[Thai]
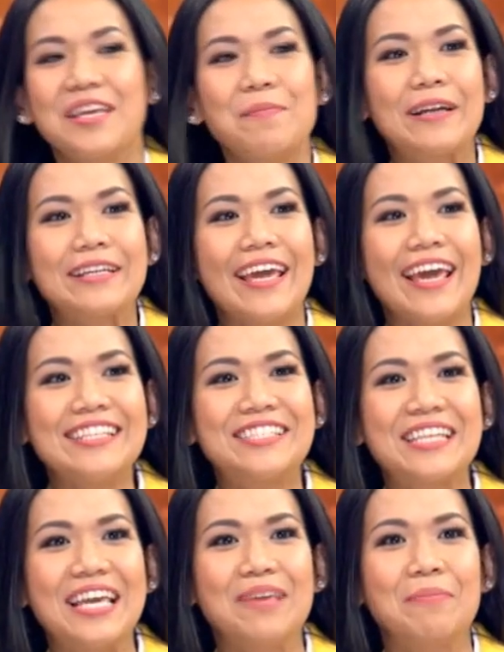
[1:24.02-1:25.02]
ที่ประเทศ
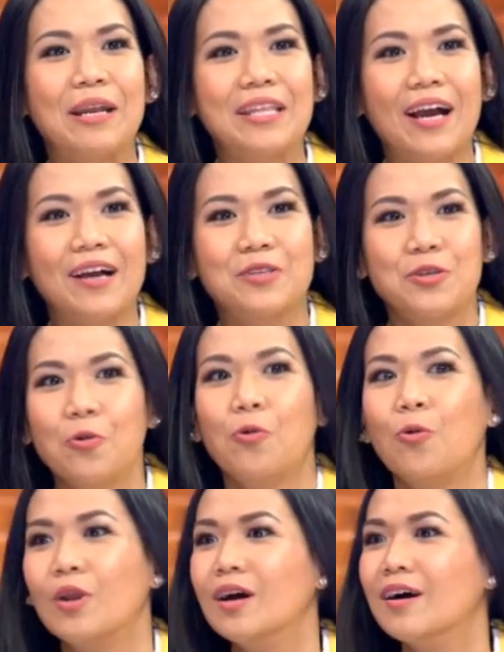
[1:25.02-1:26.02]
จีนมันยังอ
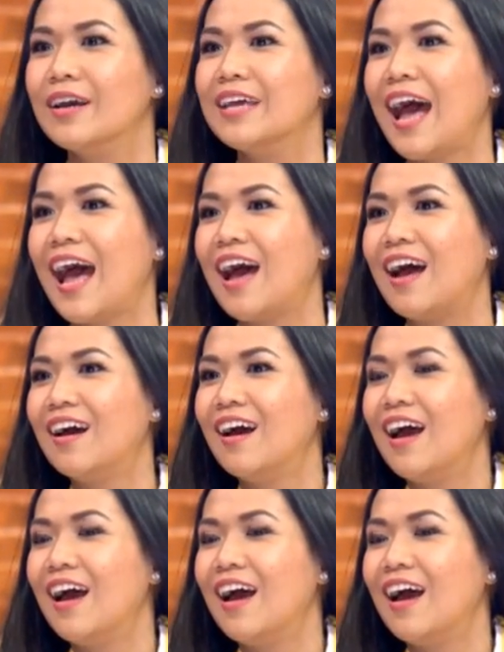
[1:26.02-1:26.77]
ยู่เลยอะ